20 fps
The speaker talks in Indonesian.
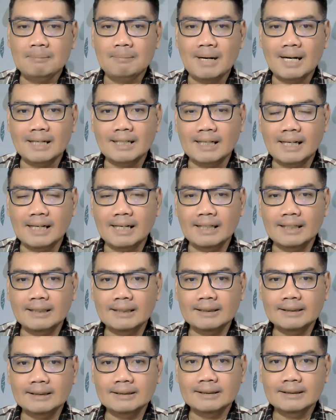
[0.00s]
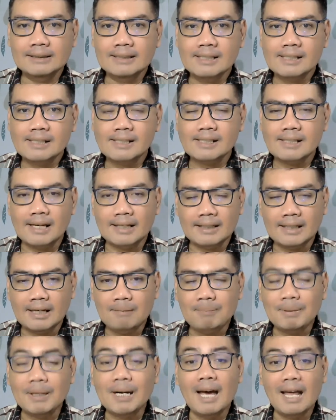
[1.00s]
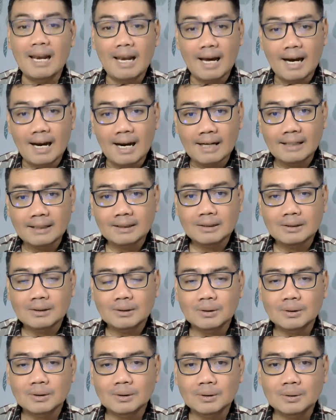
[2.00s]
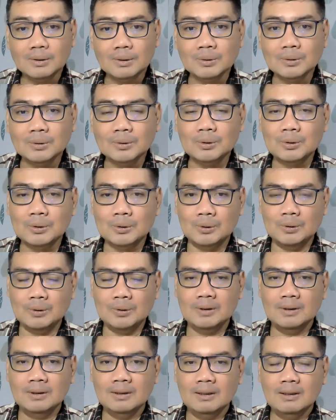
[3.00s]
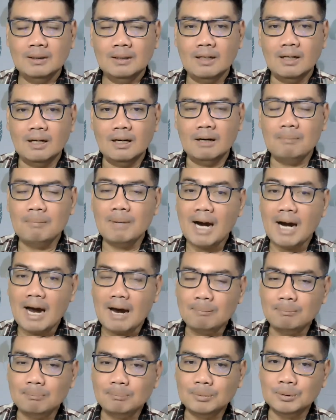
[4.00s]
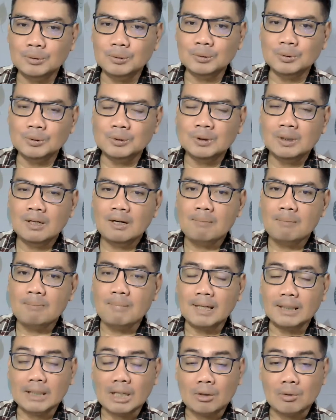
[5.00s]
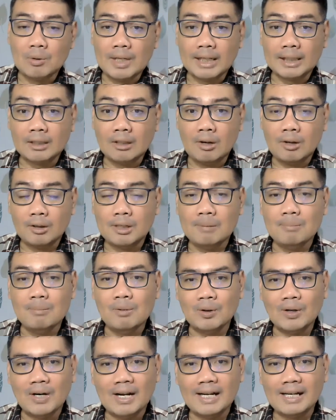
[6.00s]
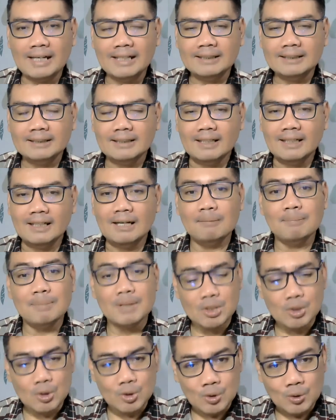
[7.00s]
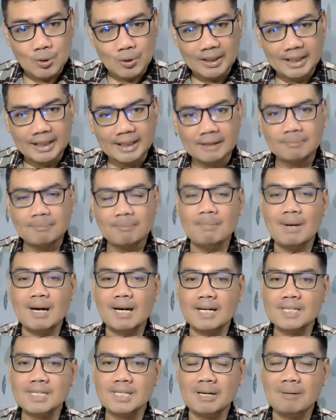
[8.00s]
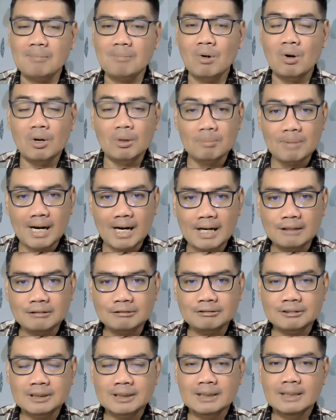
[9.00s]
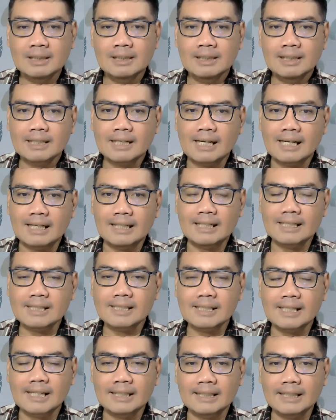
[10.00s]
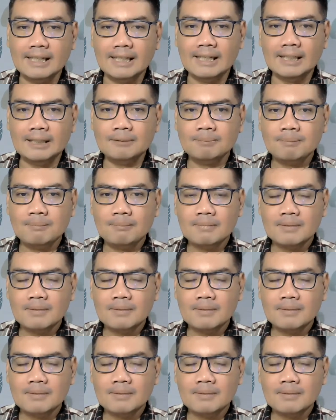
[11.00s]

maka saya berhalangan untuk eh, mengampu mata kuliah teologi moral eh, besok sore. Maka saya mohon maaf karena saya